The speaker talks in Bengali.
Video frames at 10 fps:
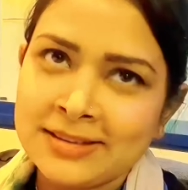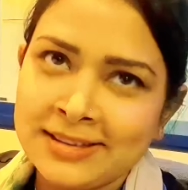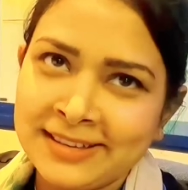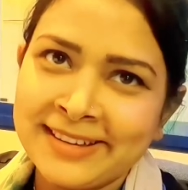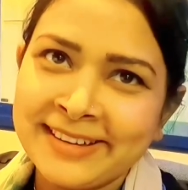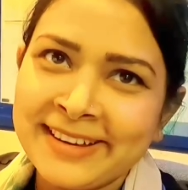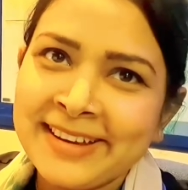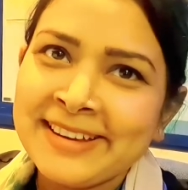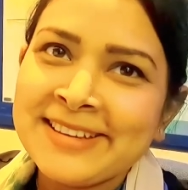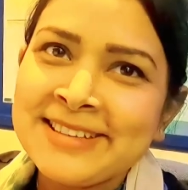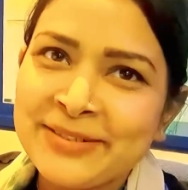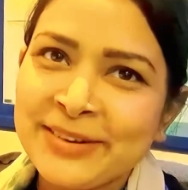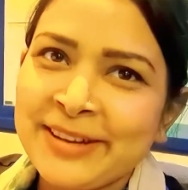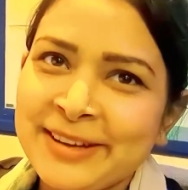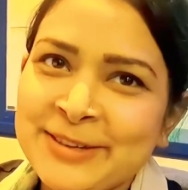আছি
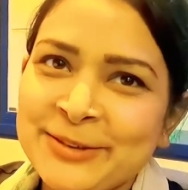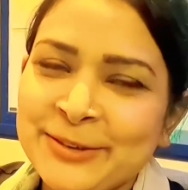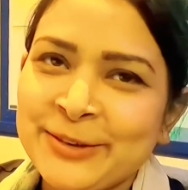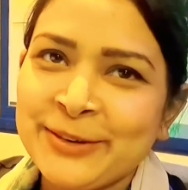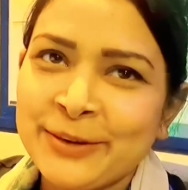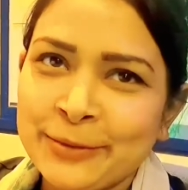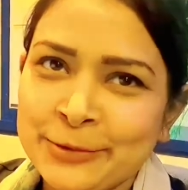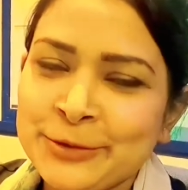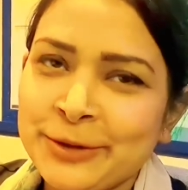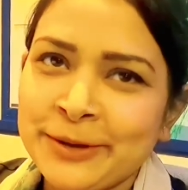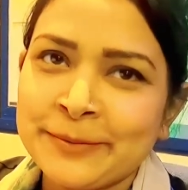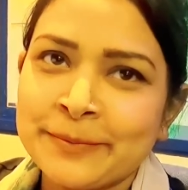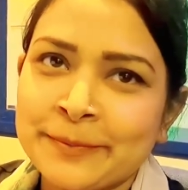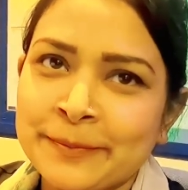সেবা দেওয়ার জন্য অবশ্যই